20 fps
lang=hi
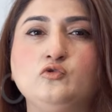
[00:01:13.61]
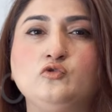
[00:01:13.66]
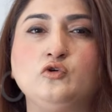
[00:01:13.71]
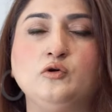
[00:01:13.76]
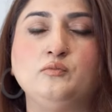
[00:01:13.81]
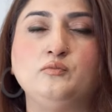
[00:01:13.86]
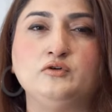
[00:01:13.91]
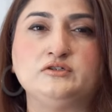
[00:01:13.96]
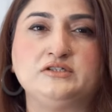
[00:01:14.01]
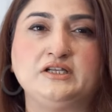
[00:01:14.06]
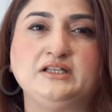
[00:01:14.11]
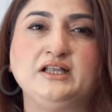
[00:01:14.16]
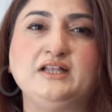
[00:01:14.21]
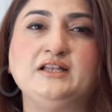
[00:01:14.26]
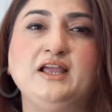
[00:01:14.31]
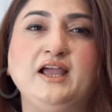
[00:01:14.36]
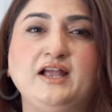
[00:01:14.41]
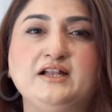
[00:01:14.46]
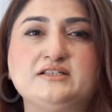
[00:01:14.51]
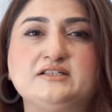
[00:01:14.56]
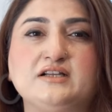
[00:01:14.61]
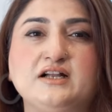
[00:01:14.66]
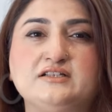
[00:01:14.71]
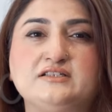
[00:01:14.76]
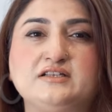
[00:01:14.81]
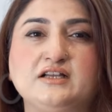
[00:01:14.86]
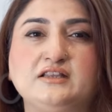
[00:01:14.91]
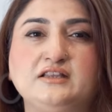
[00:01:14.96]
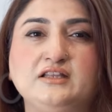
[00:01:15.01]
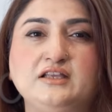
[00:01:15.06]
लुक को बहुत ज़्यादा इन्हेंस कर
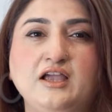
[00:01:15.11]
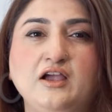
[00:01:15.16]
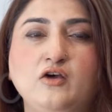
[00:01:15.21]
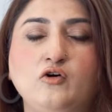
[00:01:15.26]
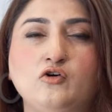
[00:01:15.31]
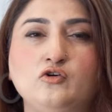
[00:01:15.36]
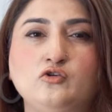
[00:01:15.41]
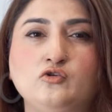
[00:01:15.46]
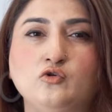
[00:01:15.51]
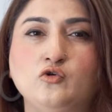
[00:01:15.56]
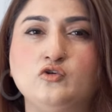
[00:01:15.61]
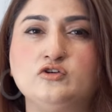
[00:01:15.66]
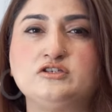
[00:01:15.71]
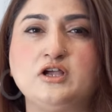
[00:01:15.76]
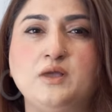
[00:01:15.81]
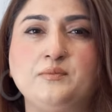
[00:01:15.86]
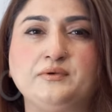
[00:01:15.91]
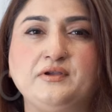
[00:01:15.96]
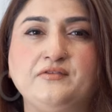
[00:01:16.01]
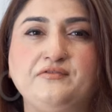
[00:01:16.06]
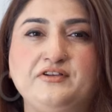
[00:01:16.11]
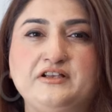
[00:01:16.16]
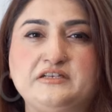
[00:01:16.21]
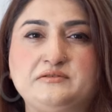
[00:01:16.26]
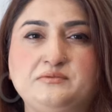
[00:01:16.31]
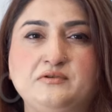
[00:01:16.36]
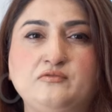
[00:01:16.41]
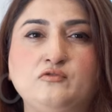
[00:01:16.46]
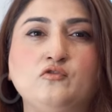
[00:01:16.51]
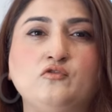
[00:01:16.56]
सकते हैं और नोज़ आपके
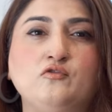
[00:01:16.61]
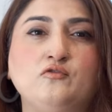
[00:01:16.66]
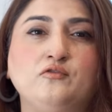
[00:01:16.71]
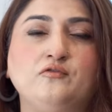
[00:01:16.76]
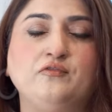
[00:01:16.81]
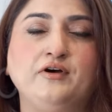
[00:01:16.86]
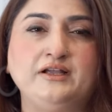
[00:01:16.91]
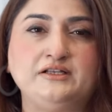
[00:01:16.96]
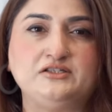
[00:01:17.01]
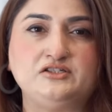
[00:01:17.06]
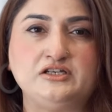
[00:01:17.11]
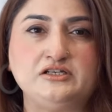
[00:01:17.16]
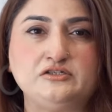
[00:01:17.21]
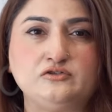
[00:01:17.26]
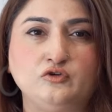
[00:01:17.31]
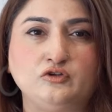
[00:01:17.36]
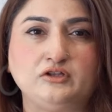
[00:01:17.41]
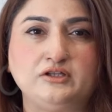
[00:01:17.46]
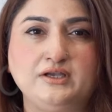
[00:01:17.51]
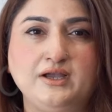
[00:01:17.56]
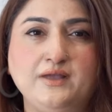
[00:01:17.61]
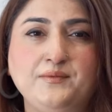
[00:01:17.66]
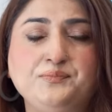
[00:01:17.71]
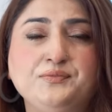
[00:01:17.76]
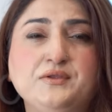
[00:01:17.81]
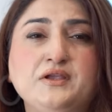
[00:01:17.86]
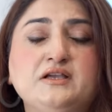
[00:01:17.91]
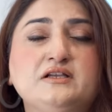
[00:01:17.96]
फेस पे वो वाइट चीज़ होती है